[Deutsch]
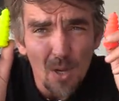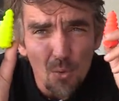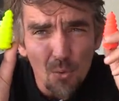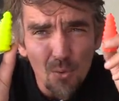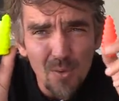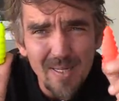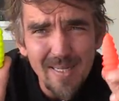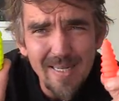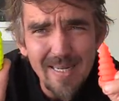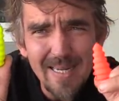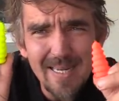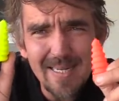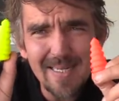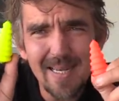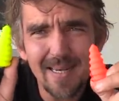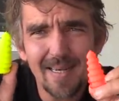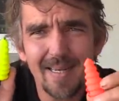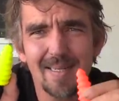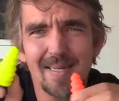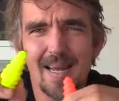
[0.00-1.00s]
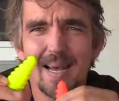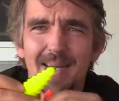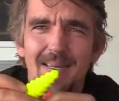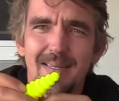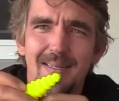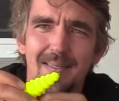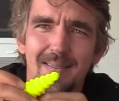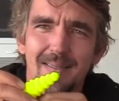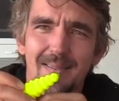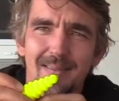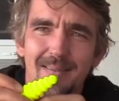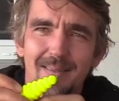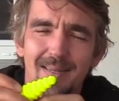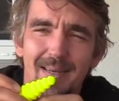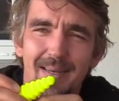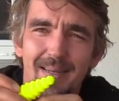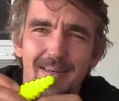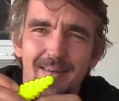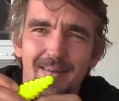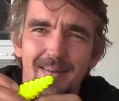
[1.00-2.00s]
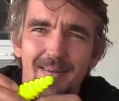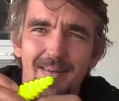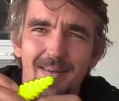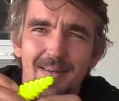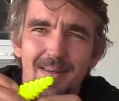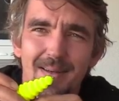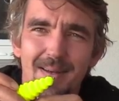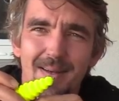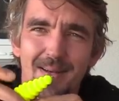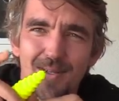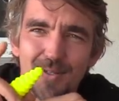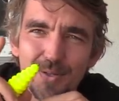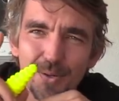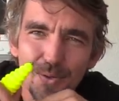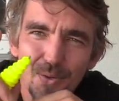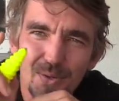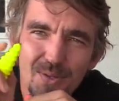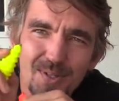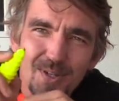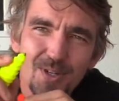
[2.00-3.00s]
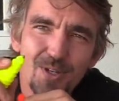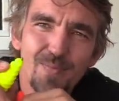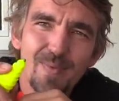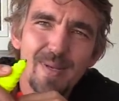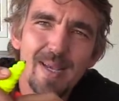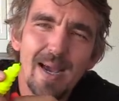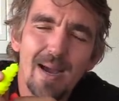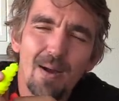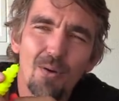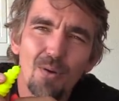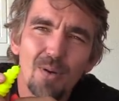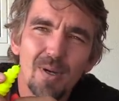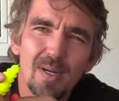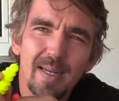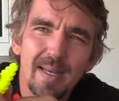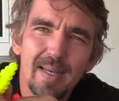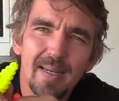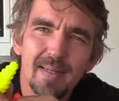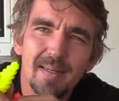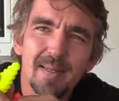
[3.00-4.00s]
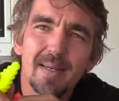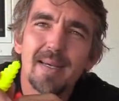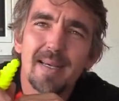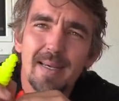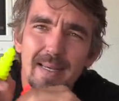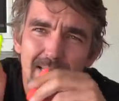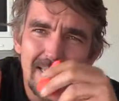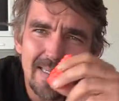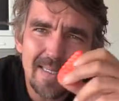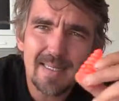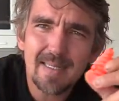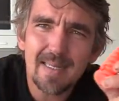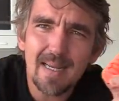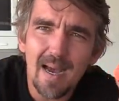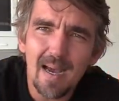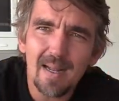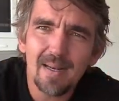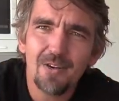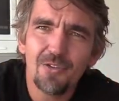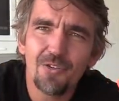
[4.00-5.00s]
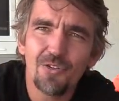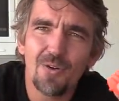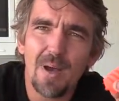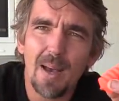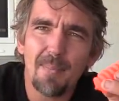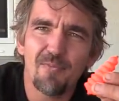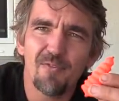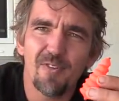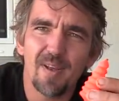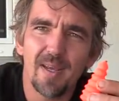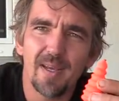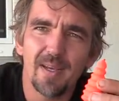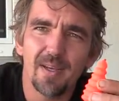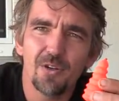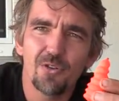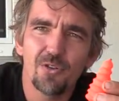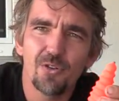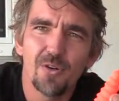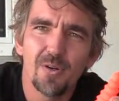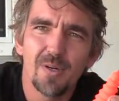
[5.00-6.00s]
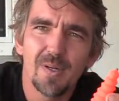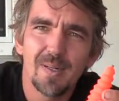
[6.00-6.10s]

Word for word: Und dieser Gedanke dahinter, so lustig wie er auch klingt, ist gar nicht so abwegig.